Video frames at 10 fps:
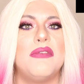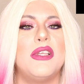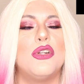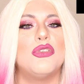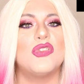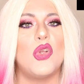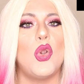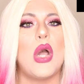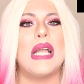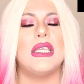refiero no
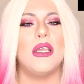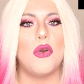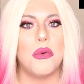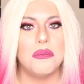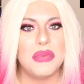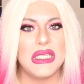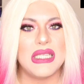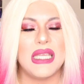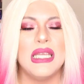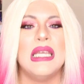solo a quien
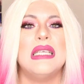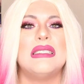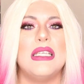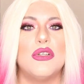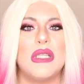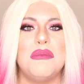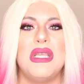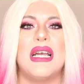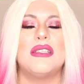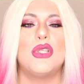compite sino
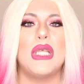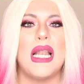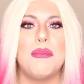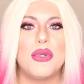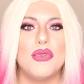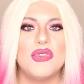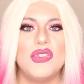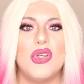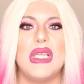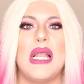también a toda la
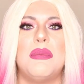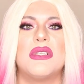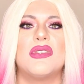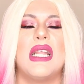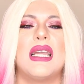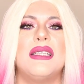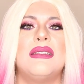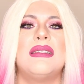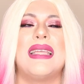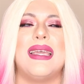producción y a las personas que,
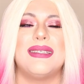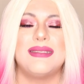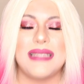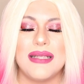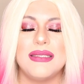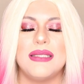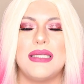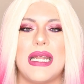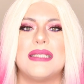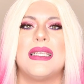que están
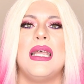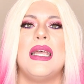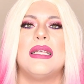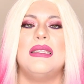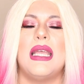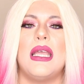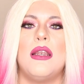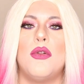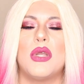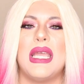detrás de
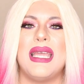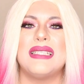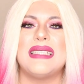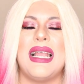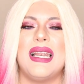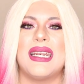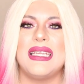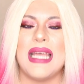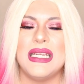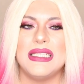lo que es el
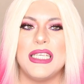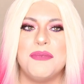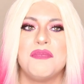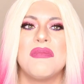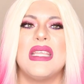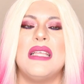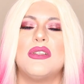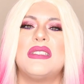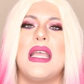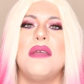reality. Y
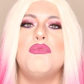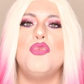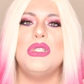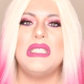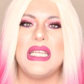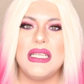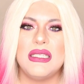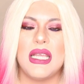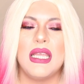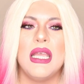entonces es muy
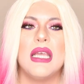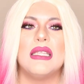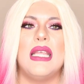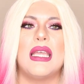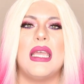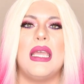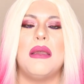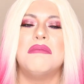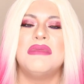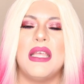triste de
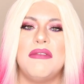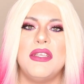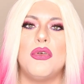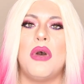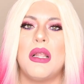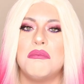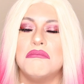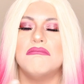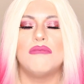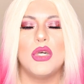que debido a,
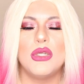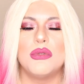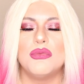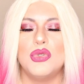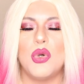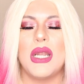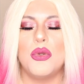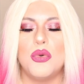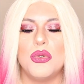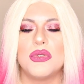bueno, no
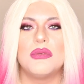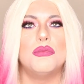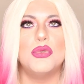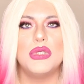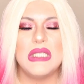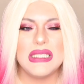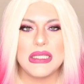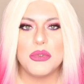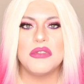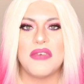algunos,
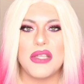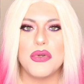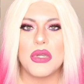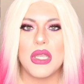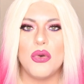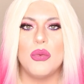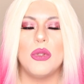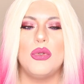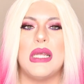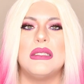muchísimos fallos que
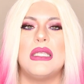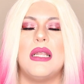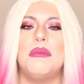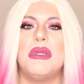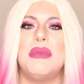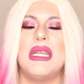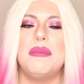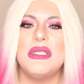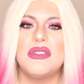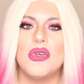hubo durante el primer
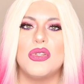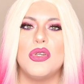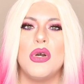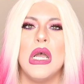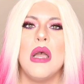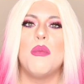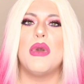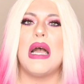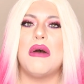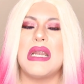episodio,
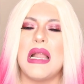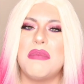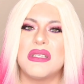pues ahora las